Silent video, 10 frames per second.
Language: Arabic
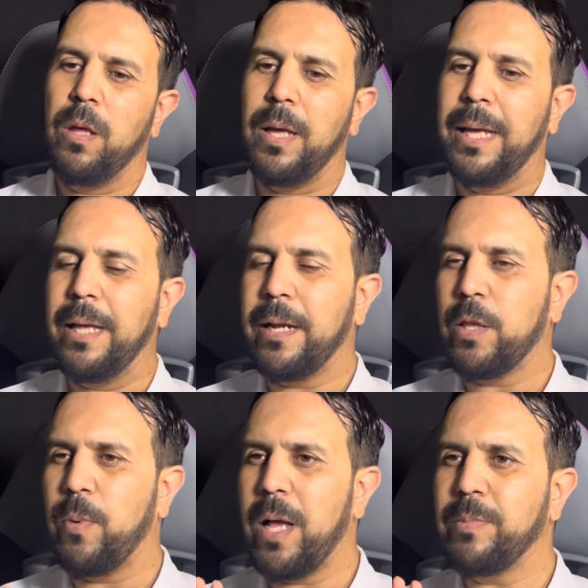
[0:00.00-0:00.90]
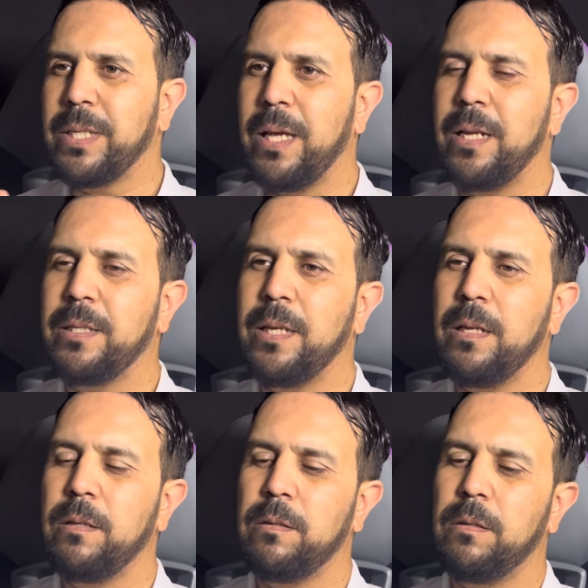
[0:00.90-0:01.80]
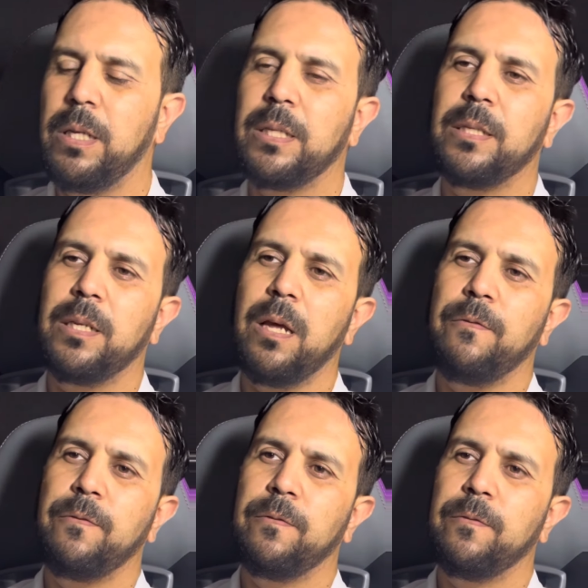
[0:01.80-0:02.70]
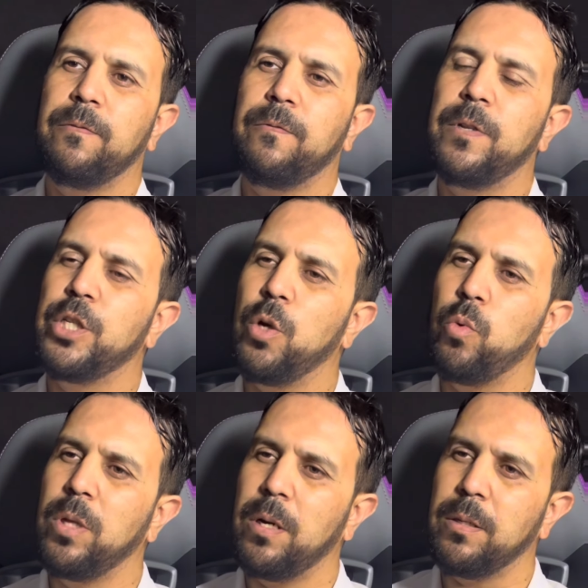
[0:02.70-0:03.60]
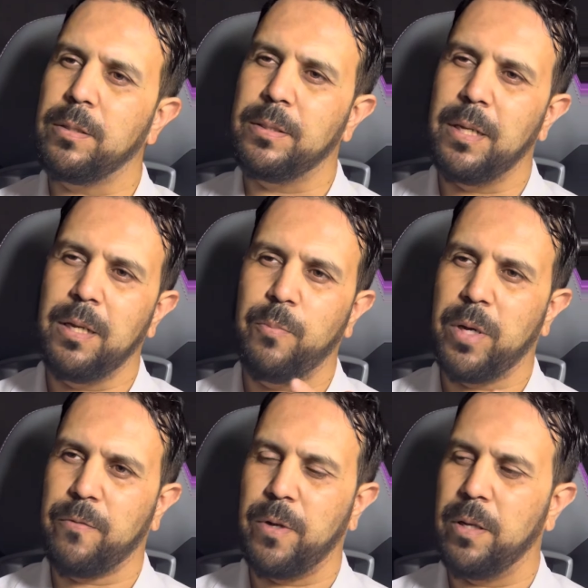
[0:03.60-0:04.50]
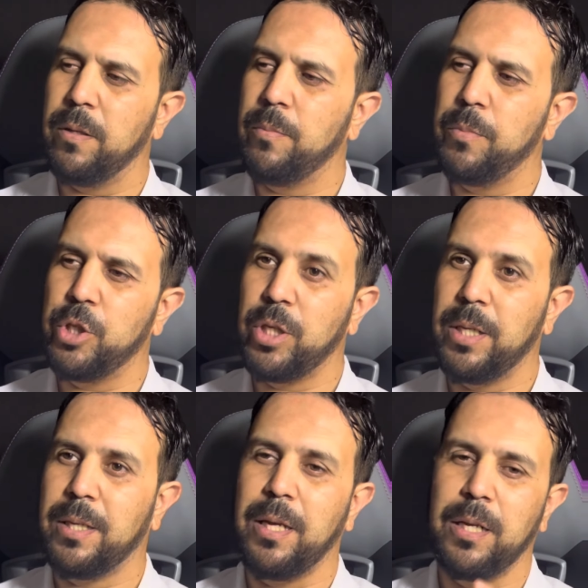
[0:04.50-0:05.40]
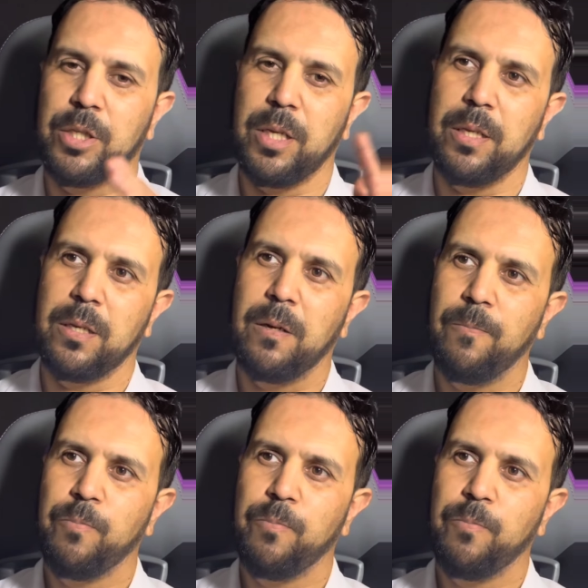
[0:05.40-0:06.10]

غير كتبقى مساله ديال الاختلاف في الجوده ديال لي بارفان من شركه الى شركه